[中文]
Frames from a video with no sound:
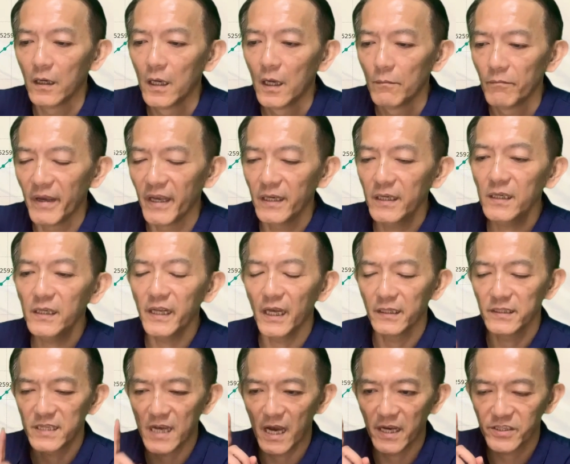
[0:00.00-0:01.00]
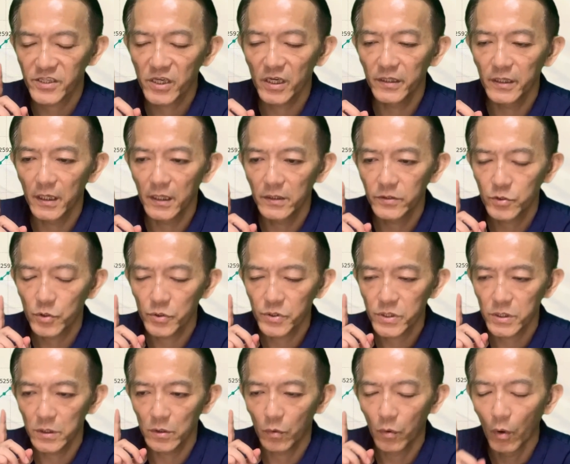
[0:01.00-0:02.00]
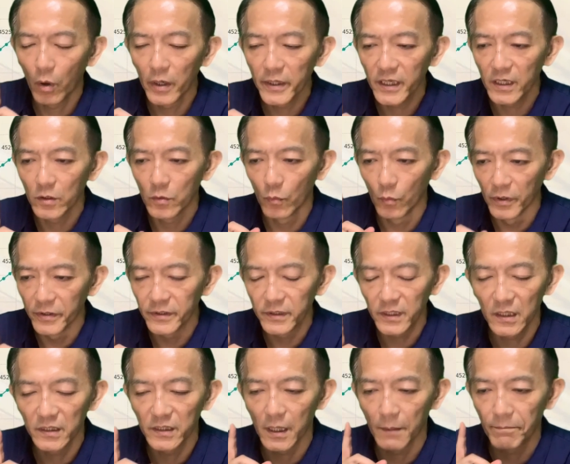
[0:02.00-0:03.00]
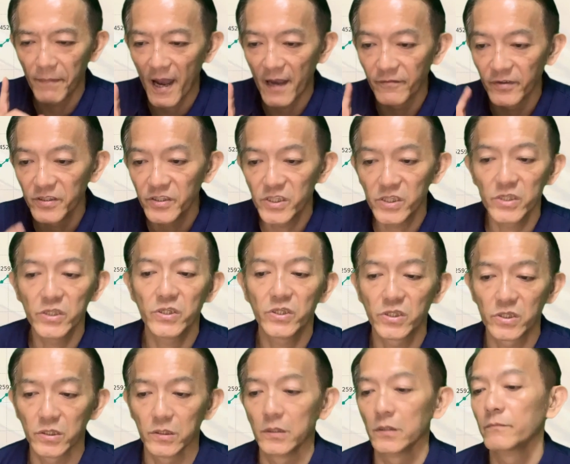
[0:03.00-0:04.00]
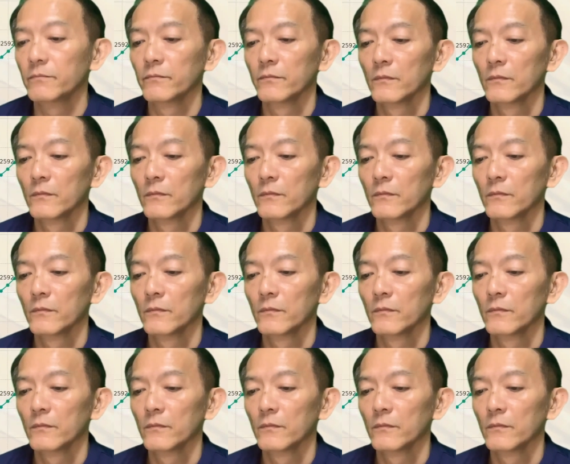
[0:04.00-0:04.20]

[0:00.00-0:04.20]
每一年假设呢就是获利稳的百分之十，